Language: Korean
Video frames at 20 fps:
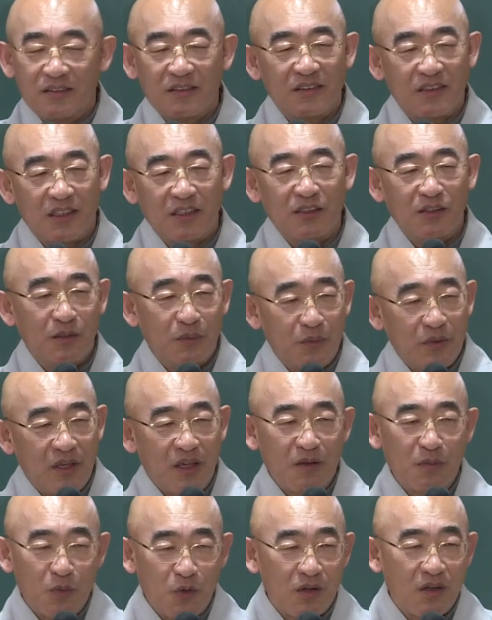제가 너무
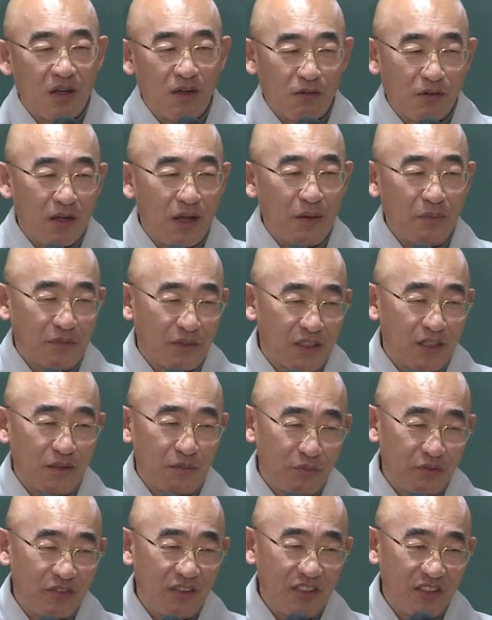행복하고 감사할
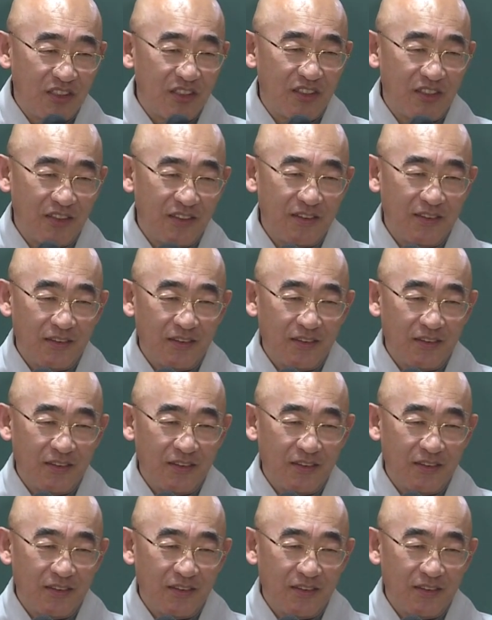뿐이지요.